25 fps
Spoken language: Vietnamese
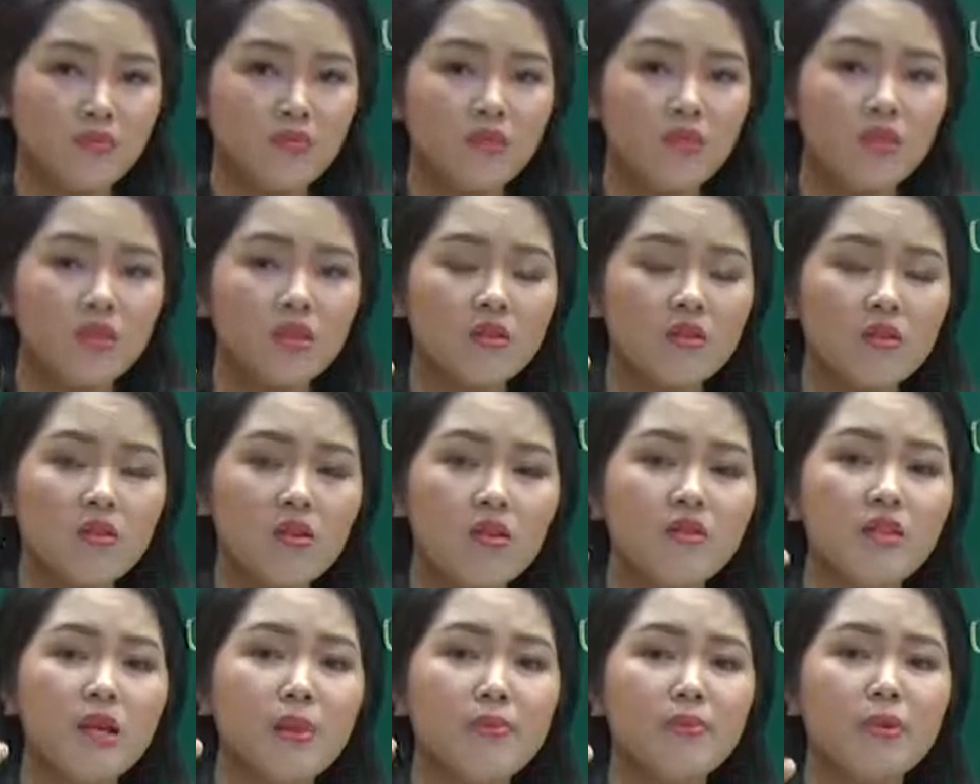Ừ,
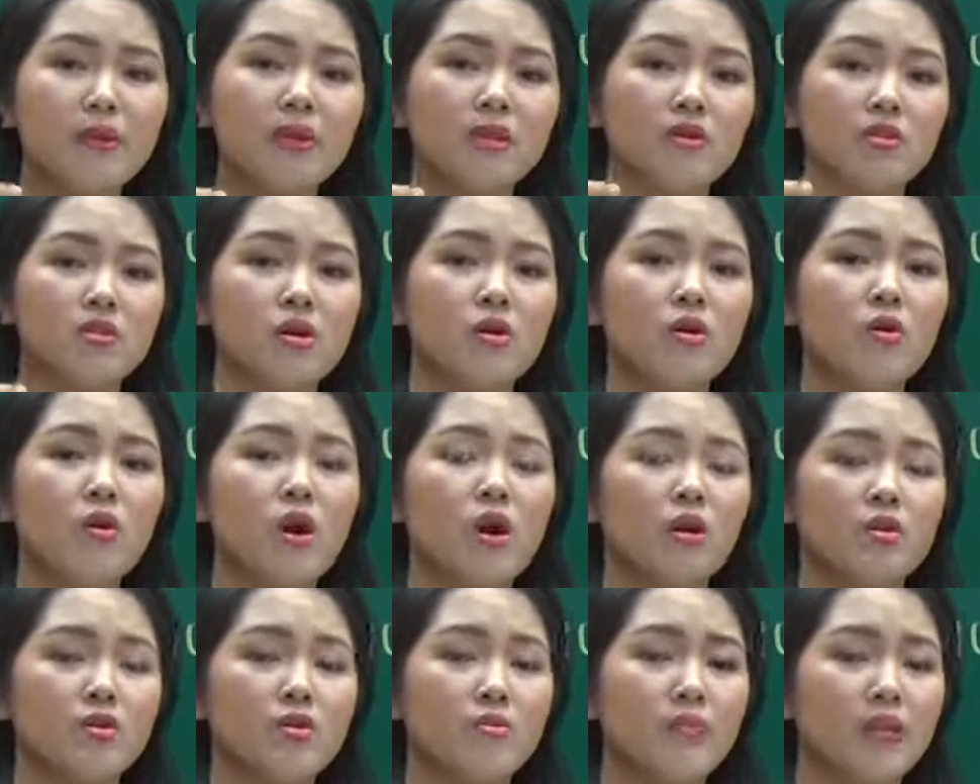đưa ra mình cho câu
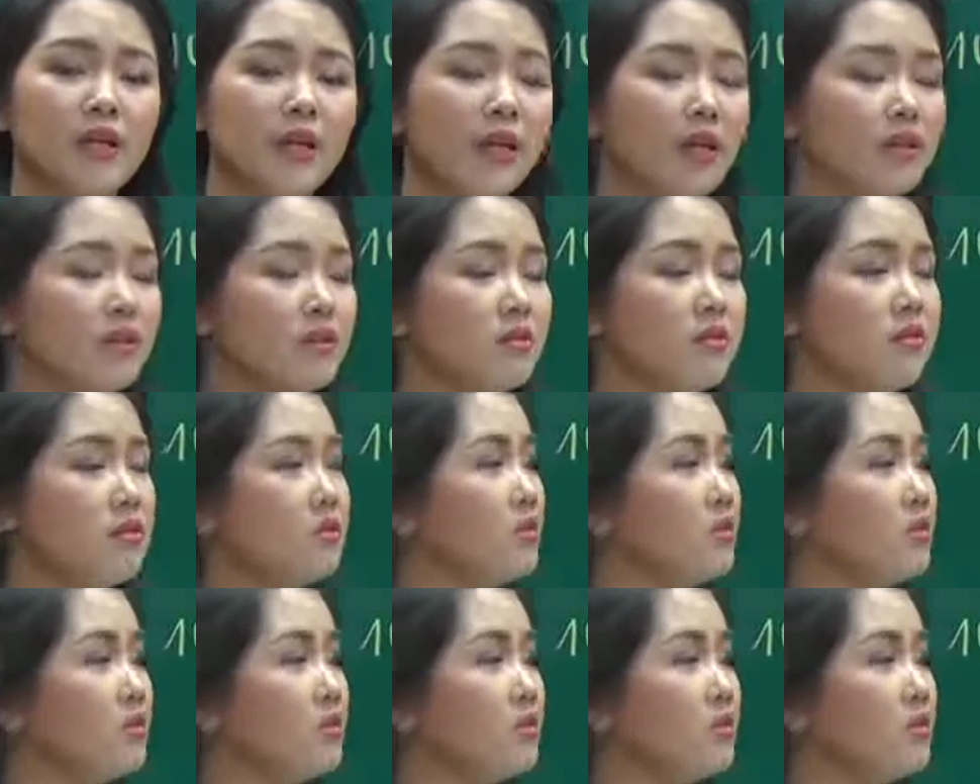hỏi cho mình là từ